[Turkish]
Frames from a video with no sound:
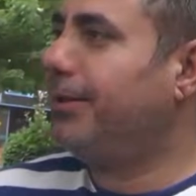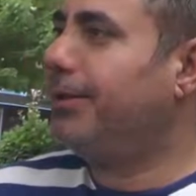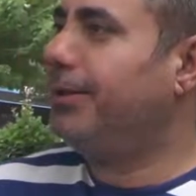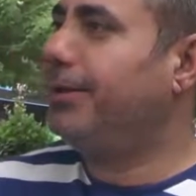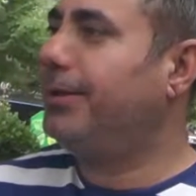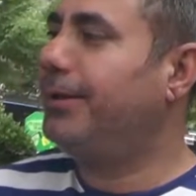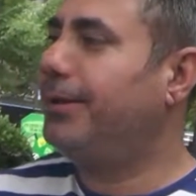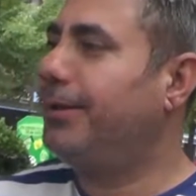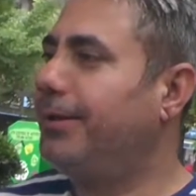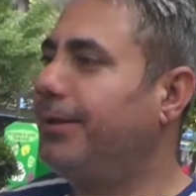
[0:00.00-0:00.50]

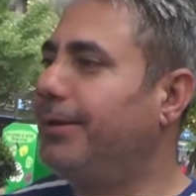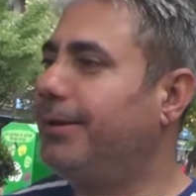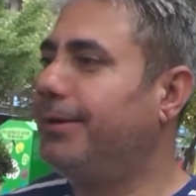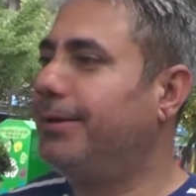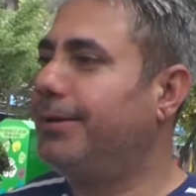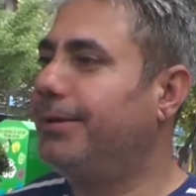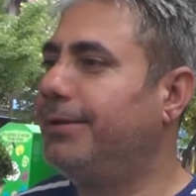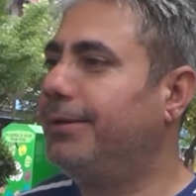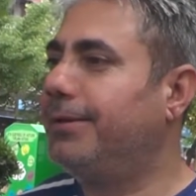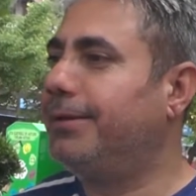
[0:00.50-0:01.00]
Binali Yıldırım
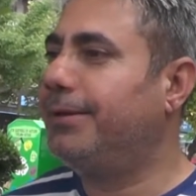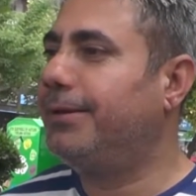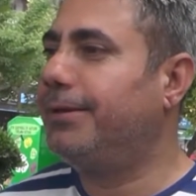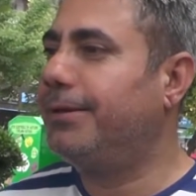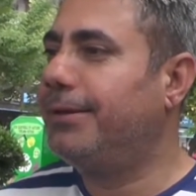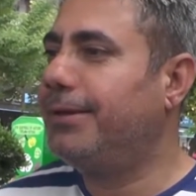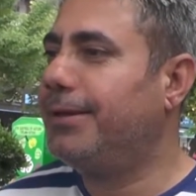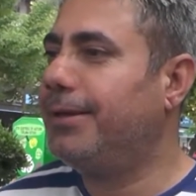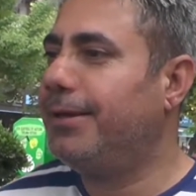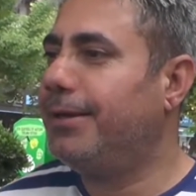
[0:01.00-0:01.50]
mı Ekrem
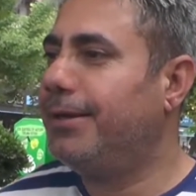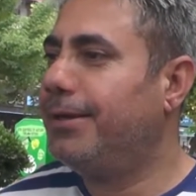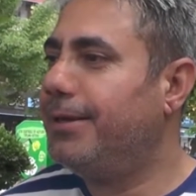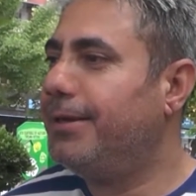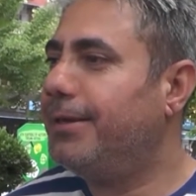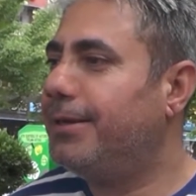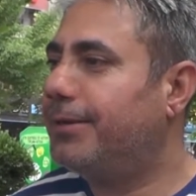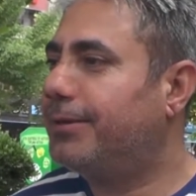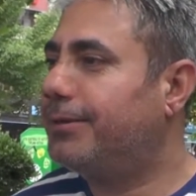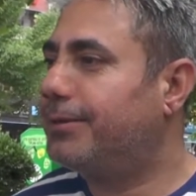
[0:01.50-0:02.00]
İmamoğlu mu? Kimi
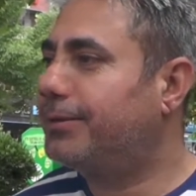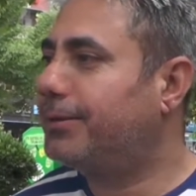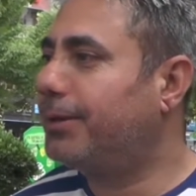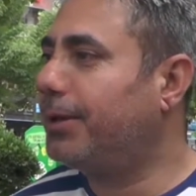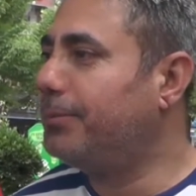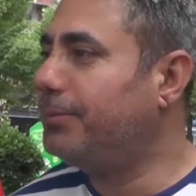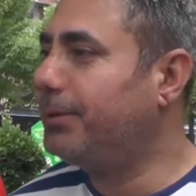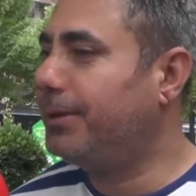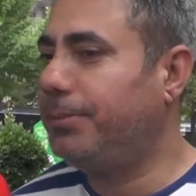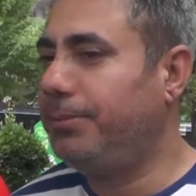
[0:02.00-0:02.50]
destekliyorsun?
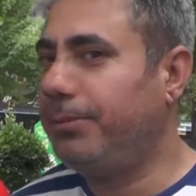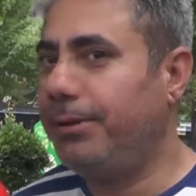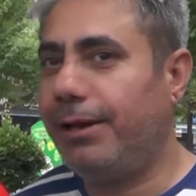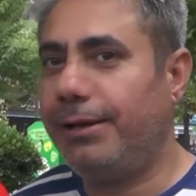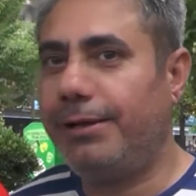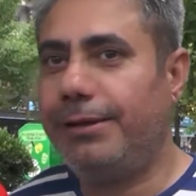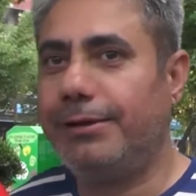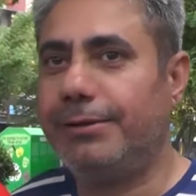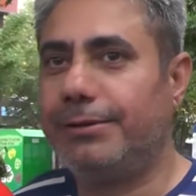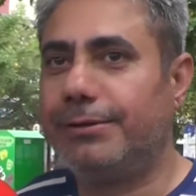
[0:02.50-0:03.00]
Tabii ki
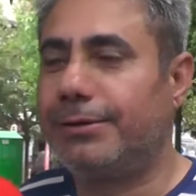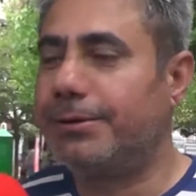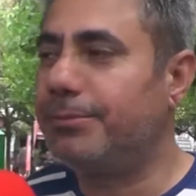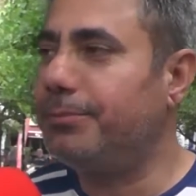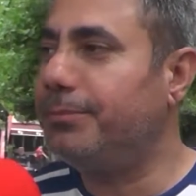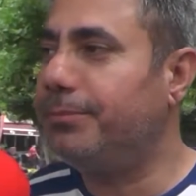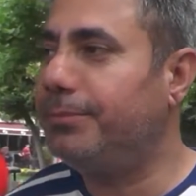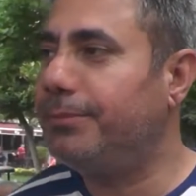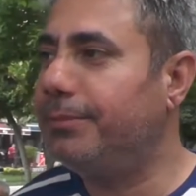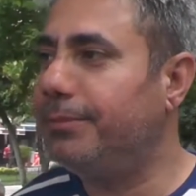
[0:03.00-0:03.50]
Binali
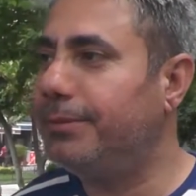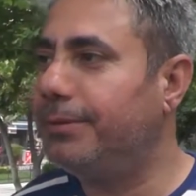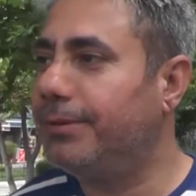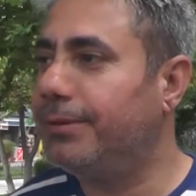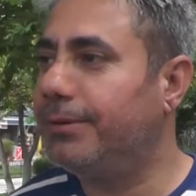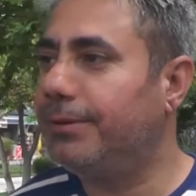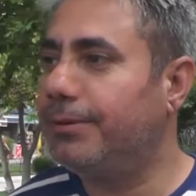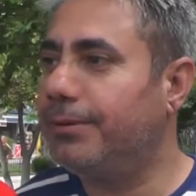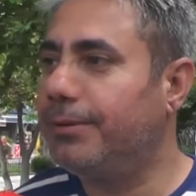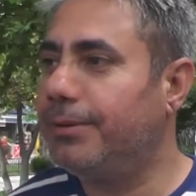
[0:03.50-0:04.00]
Yıldırım.
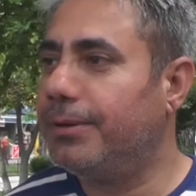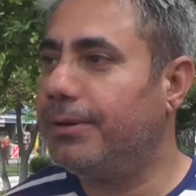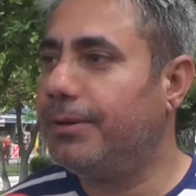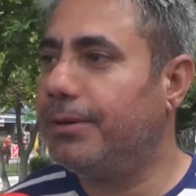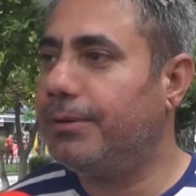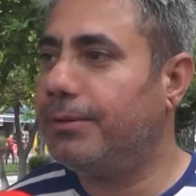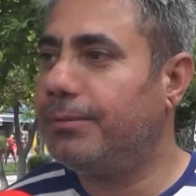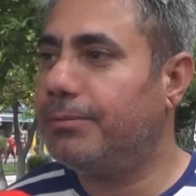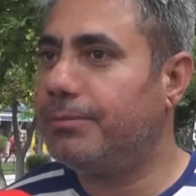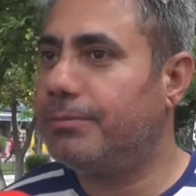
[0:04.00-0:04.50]
Neden?
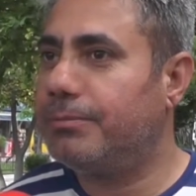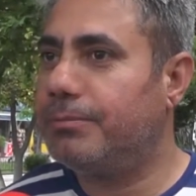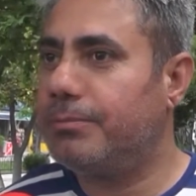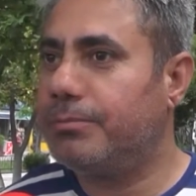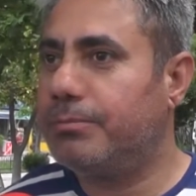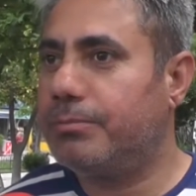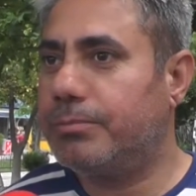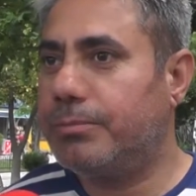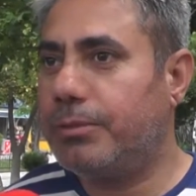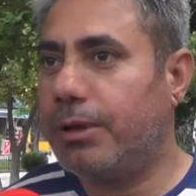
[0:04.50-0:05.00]

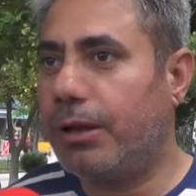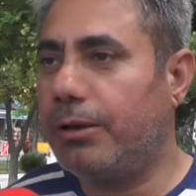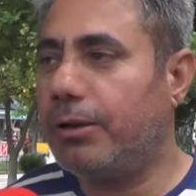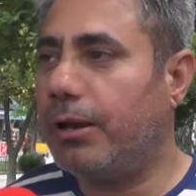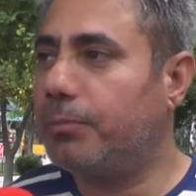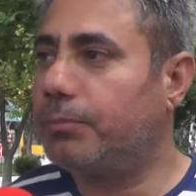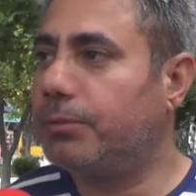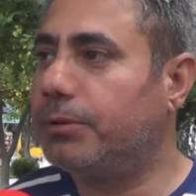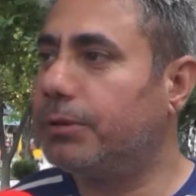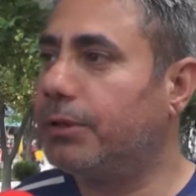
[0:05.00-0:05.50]
Yani
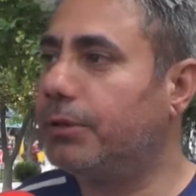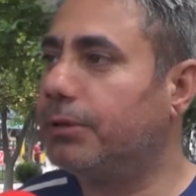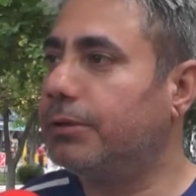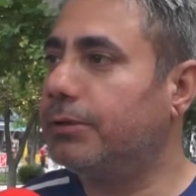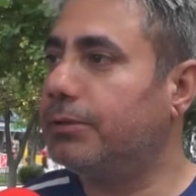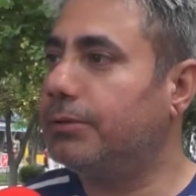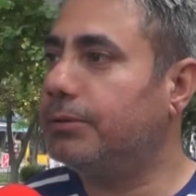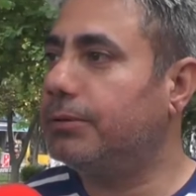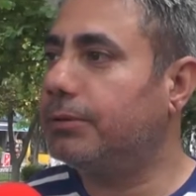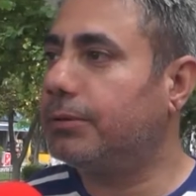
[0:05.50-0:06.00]

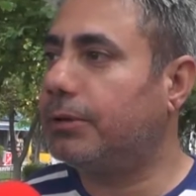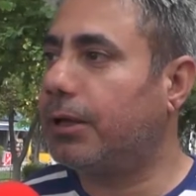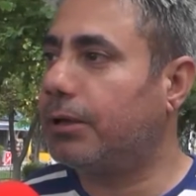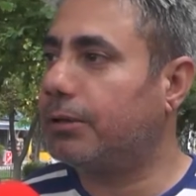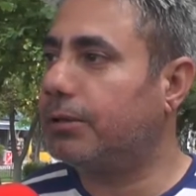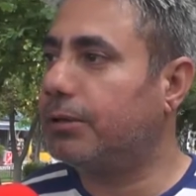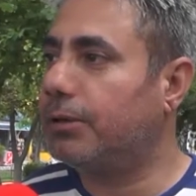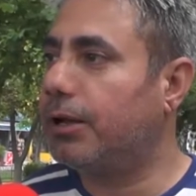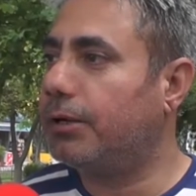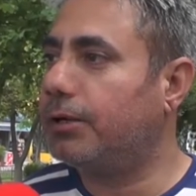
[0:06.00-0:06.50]
yaptıkları
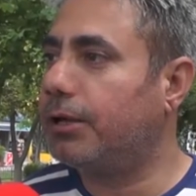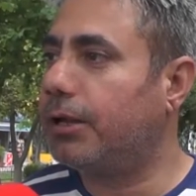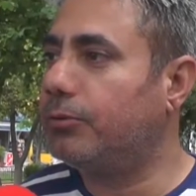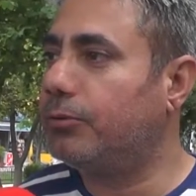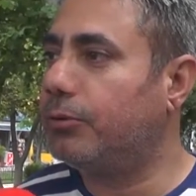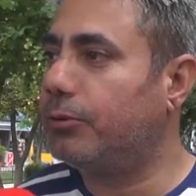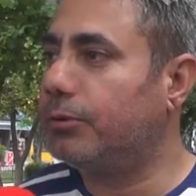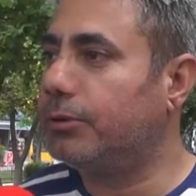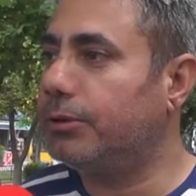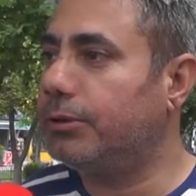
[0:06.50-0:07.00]
katkılardan
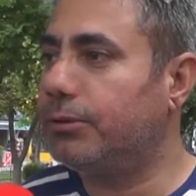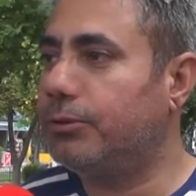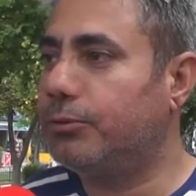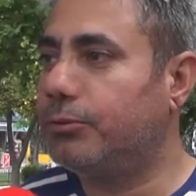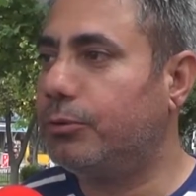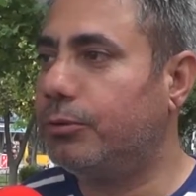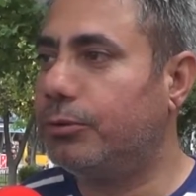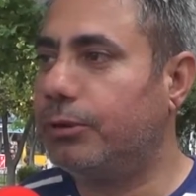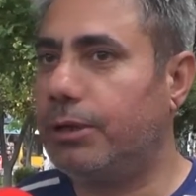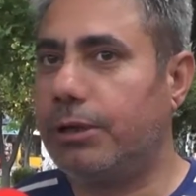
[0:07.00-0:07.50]
dolayı,
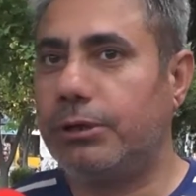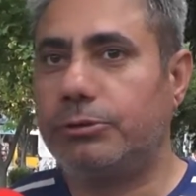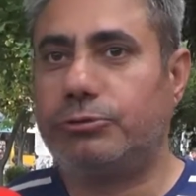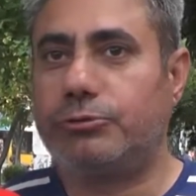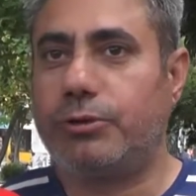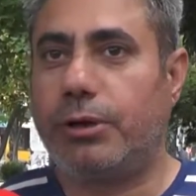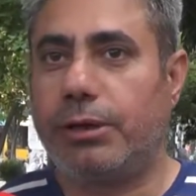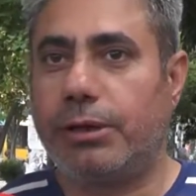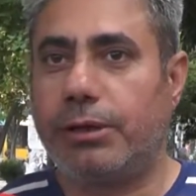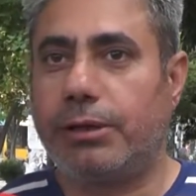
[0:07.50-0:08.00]
Türkiye
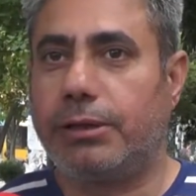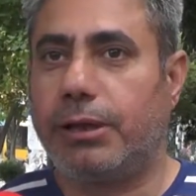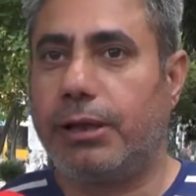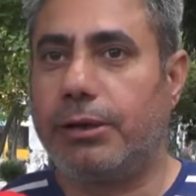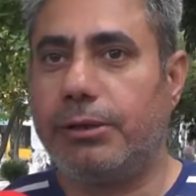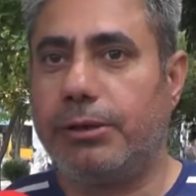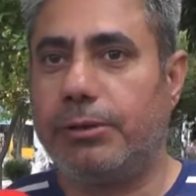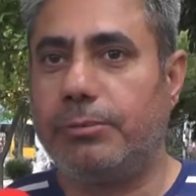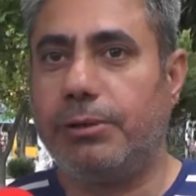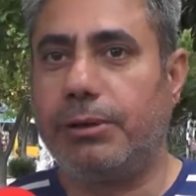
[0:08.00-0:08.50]
şu ana kadar
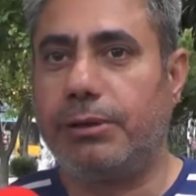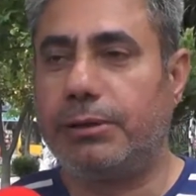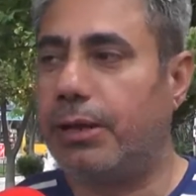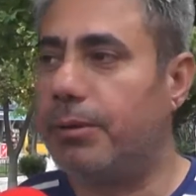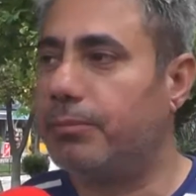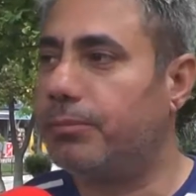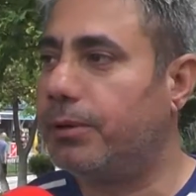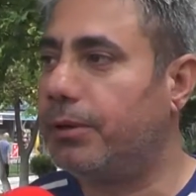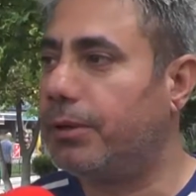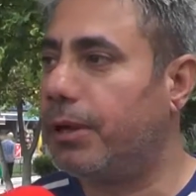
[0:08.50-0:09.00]
20
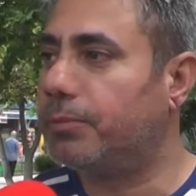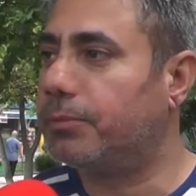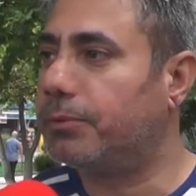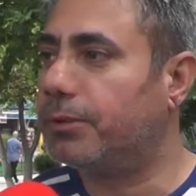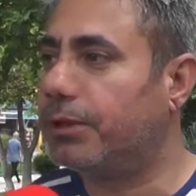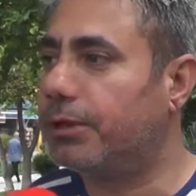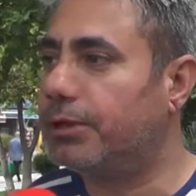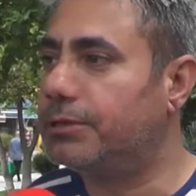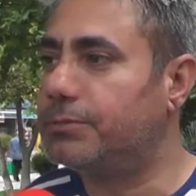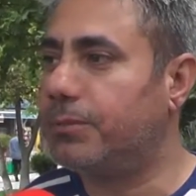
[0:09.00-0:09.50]
yıldan beri
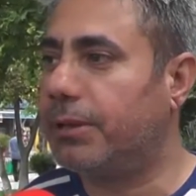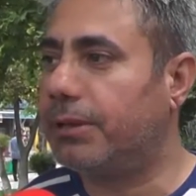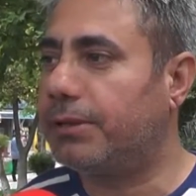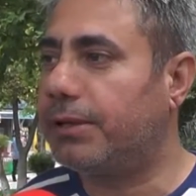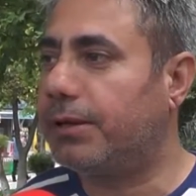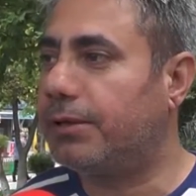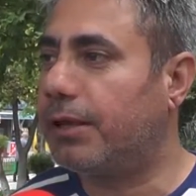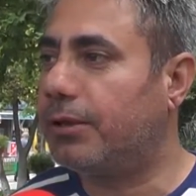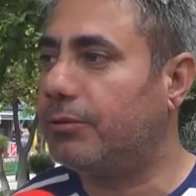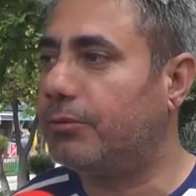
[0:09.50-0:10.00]
yaptıkları
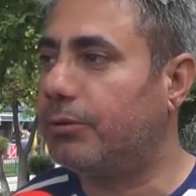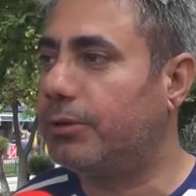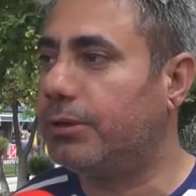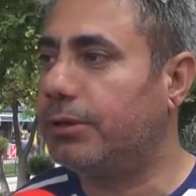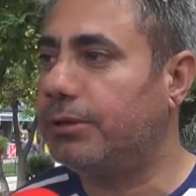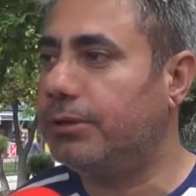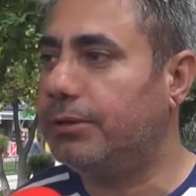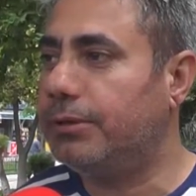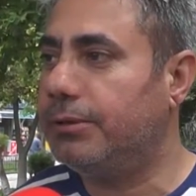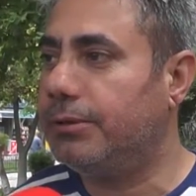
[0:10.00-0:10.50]
hizmetlerden
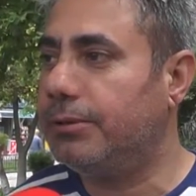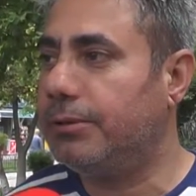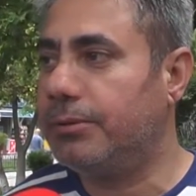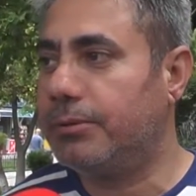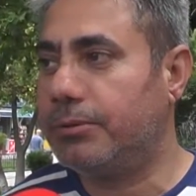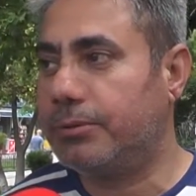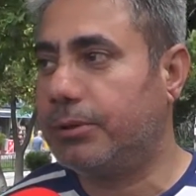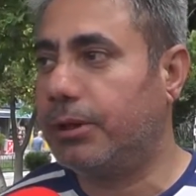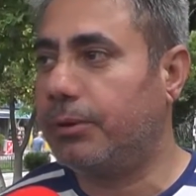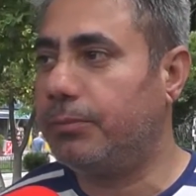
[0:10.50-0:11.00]
dolayı
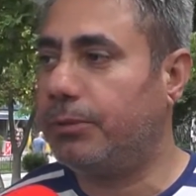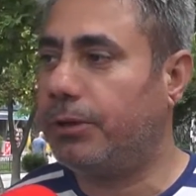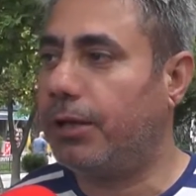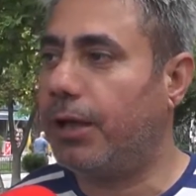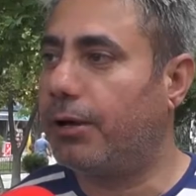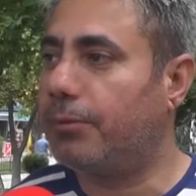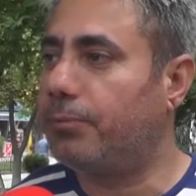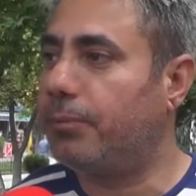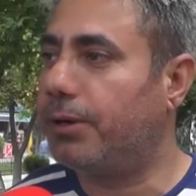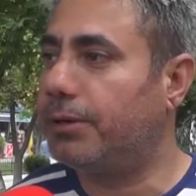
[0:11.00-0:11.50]
tabii
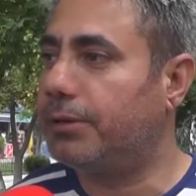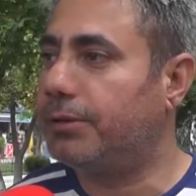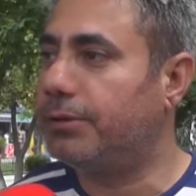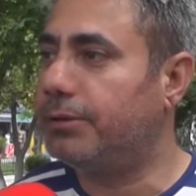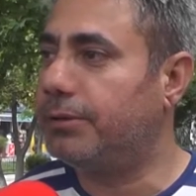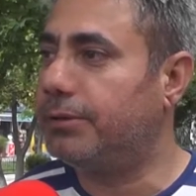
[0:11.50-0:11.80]
ki AK Parti.